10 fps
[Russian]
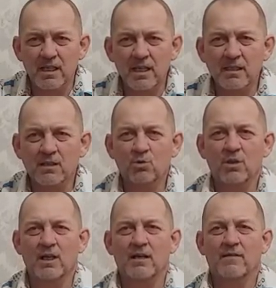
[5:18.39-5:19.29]
И это
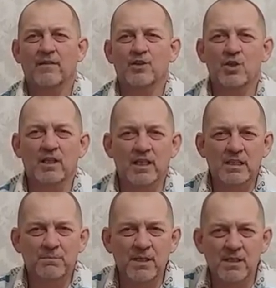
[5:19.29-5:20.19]
только начало
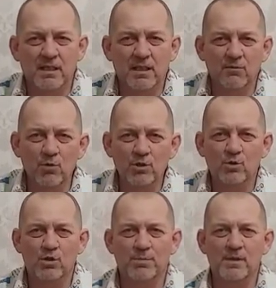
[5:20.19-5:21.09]
списка того,
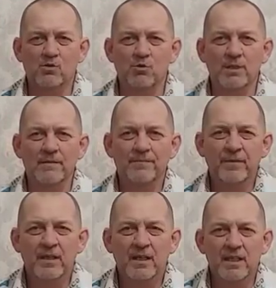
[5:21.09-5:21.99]
что способно
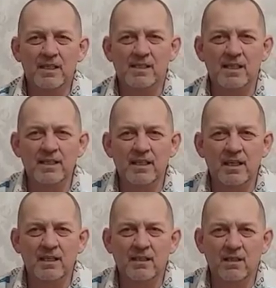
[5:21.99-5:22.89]
исцелить
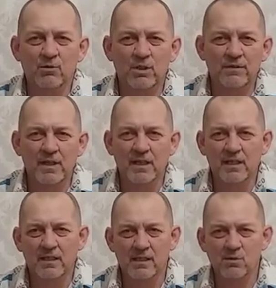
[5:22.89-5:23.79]
эта
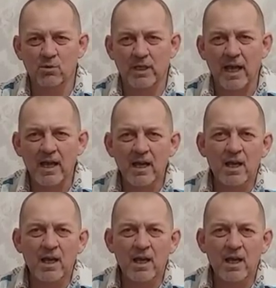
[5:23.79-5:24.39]
удивительная настойка.